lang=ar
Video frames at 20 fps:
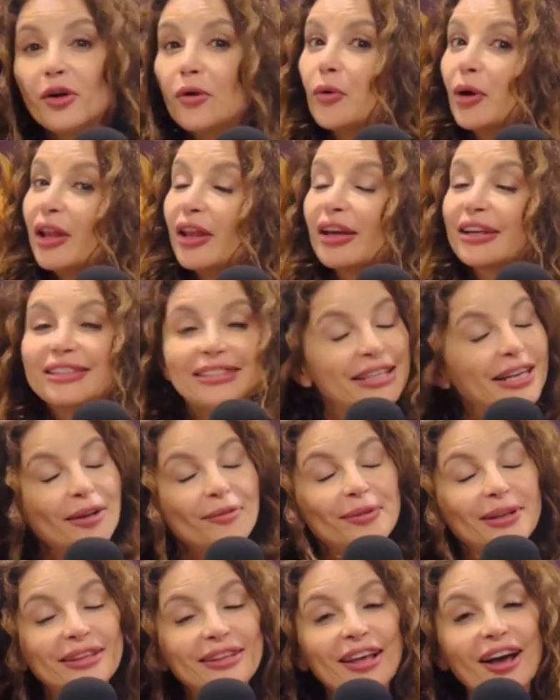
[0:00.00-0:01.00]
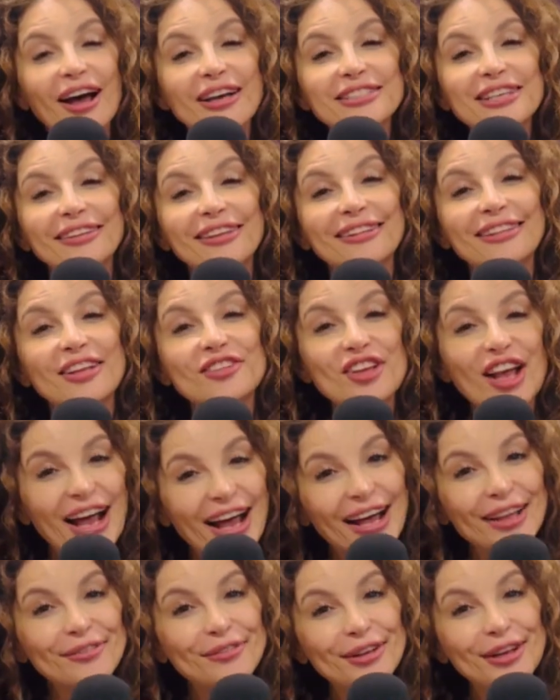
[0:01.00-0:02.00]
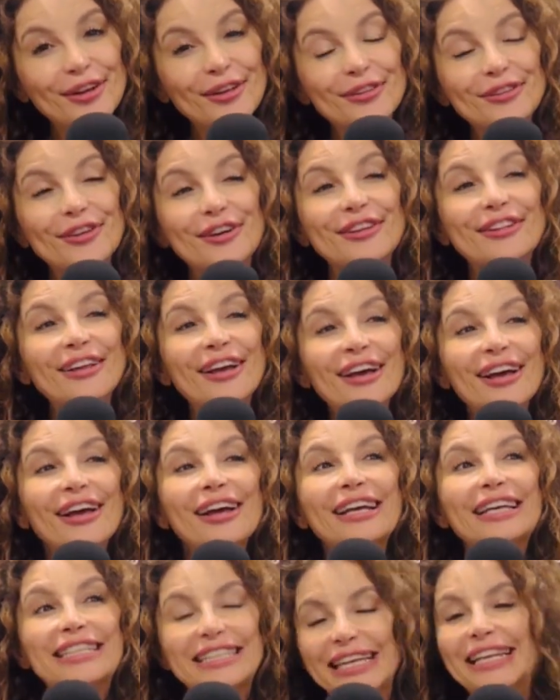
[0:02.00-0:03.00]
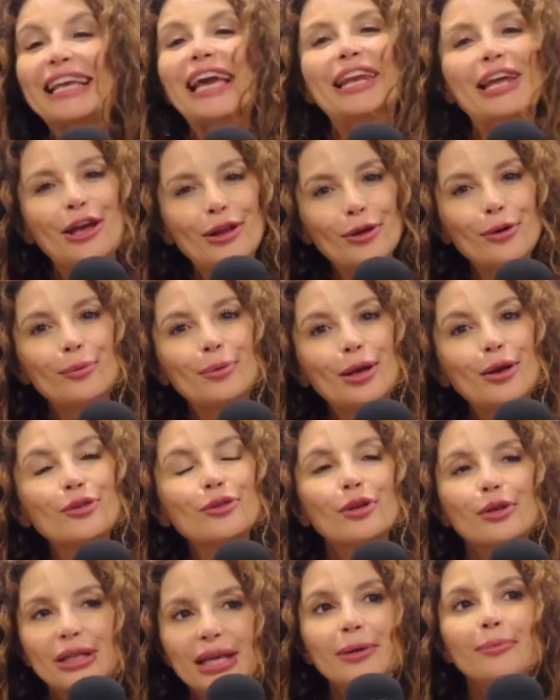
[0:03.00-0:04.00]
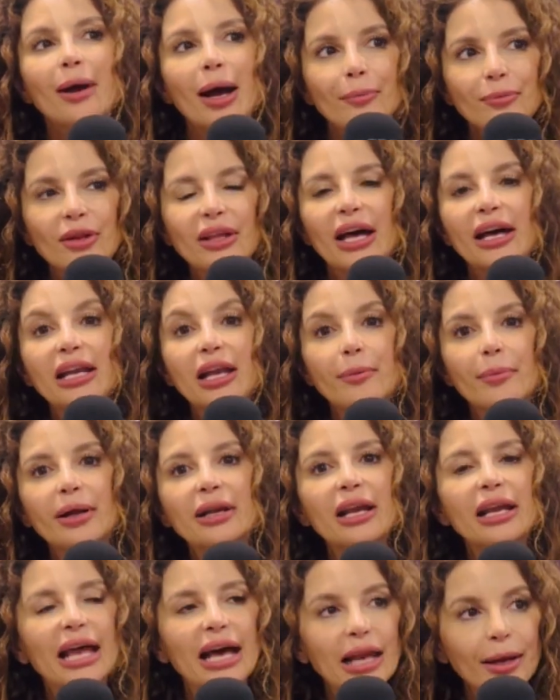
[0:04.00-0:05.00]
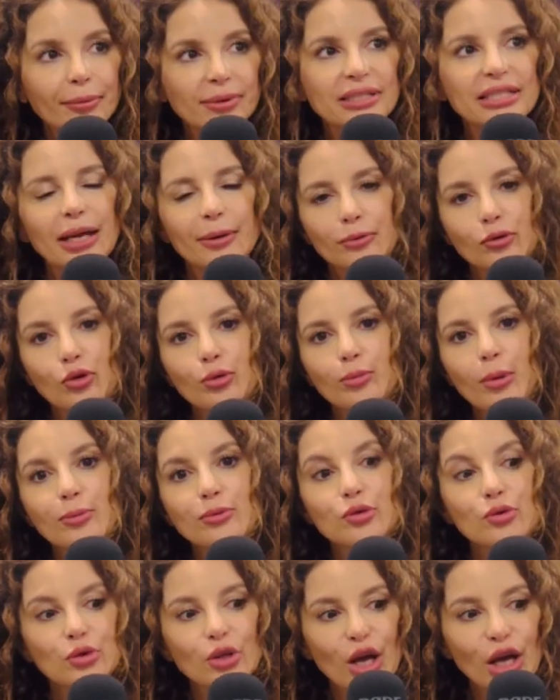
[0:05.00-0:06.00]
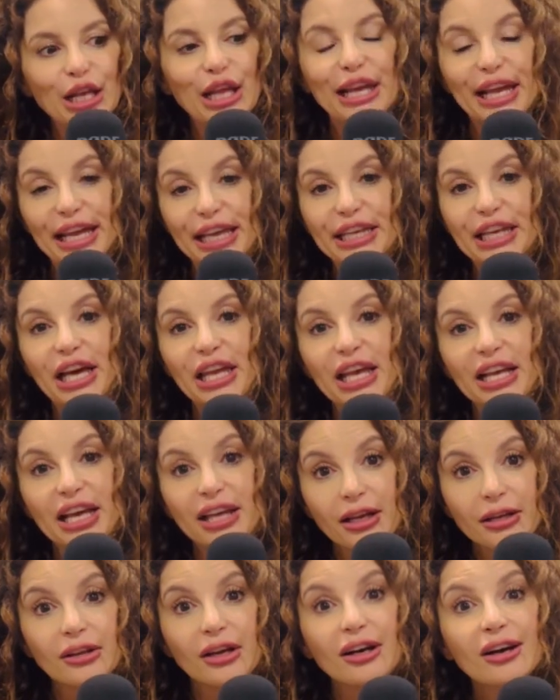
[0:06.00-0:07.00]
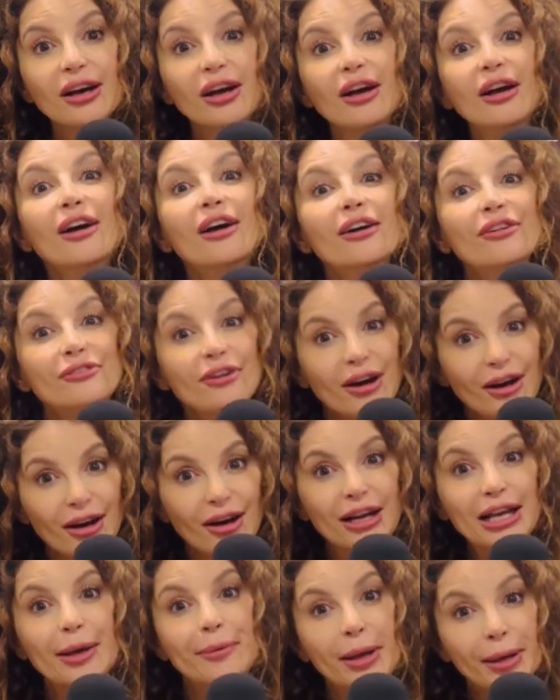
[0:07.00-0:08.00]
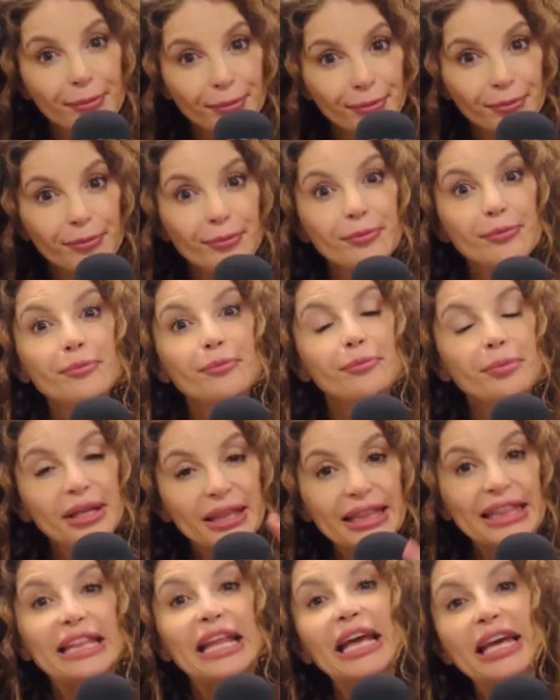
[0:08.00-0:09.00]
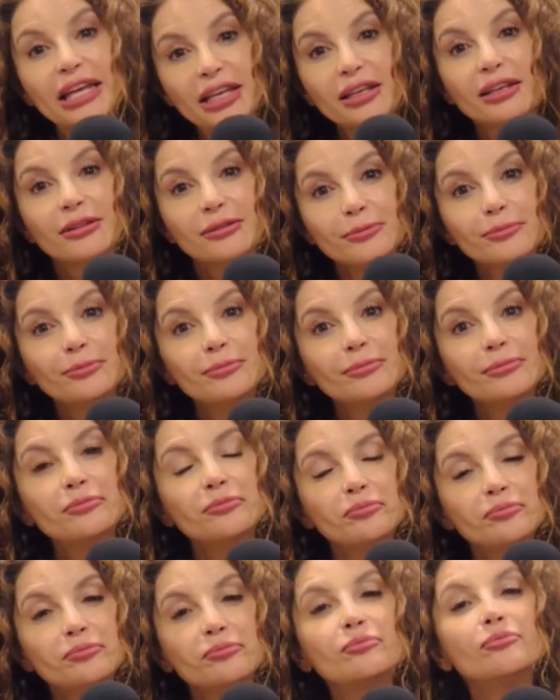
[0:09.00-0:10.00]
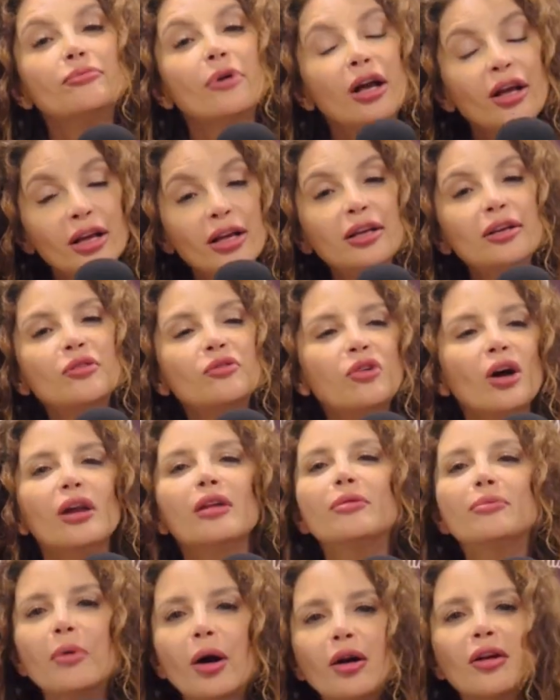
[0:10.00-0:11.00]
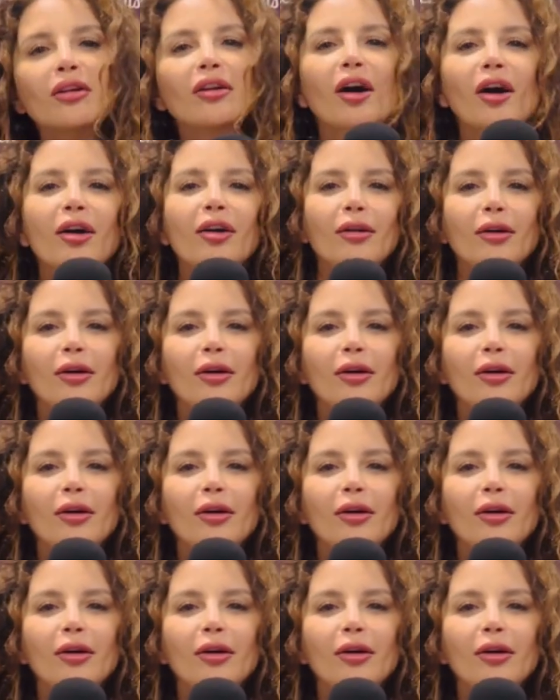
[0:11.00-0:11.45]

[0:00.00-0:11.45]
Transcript: والله كثير عملت حصدت نجاحات بلندن كثير كان حلو بلندن كل ما عم نظهر لبرا العالم كثير عم تكون مبسوطه هلا رايحين على كندا فكمان من جده الحمراء ولا اه برافو ايه فرد مره